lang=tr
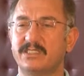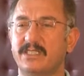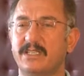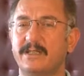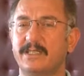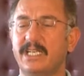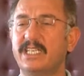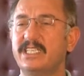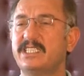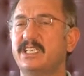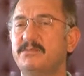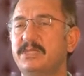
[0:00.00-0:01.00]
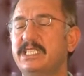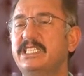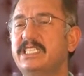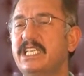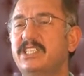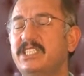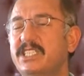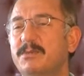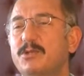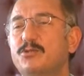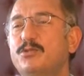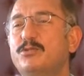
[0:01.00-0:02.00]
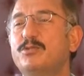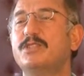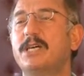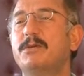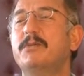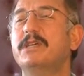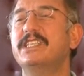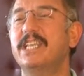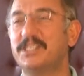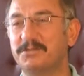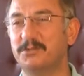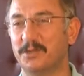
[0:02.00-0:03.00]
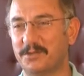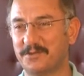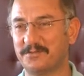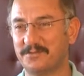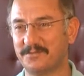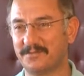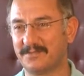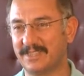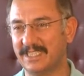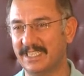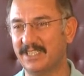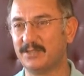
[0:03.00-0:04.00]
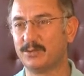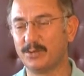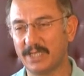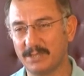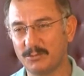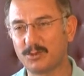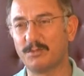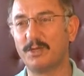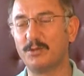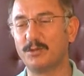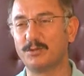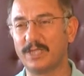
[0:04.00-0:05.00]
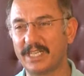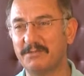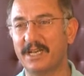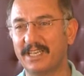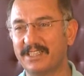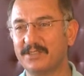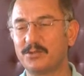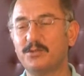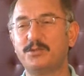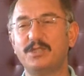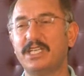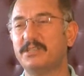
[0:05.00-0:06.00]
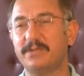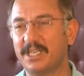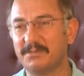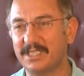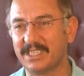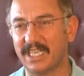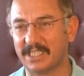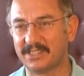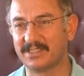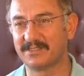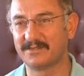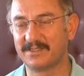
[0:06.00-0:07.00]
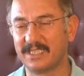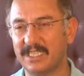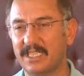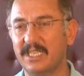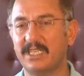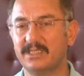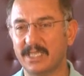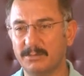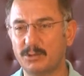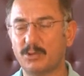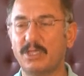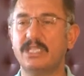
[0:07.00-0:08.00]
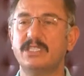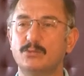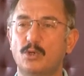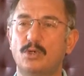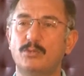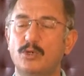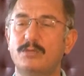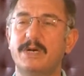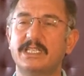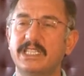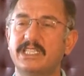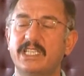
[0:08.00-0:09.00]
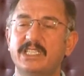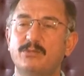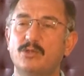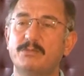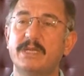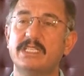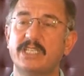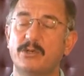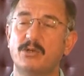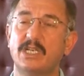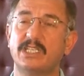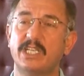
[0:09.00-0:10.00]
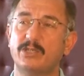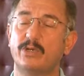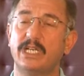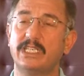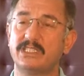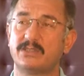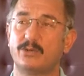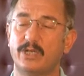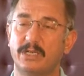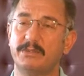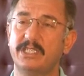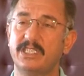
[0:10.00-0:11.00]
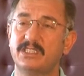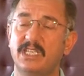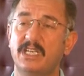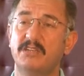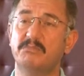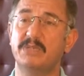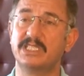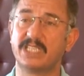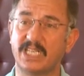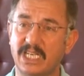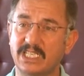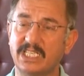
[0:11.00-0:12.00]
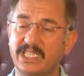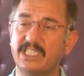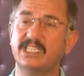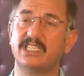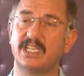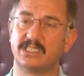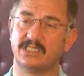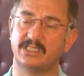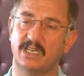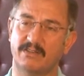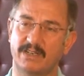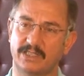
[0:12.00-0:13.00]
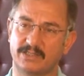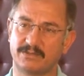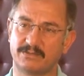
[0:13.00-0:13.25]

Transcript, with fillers: Evet. Yani insan bir din değiştiği zaman kültürün tamamen değişmiyor. Türkler Müslüman oldular ama kültürlerini bırakmadılar ki. Demin söylediğim doğum ölüm adetlerinde bunun benzer örneklerini göreriz, görebiliriz. Mezar adetlerinde de aslında var.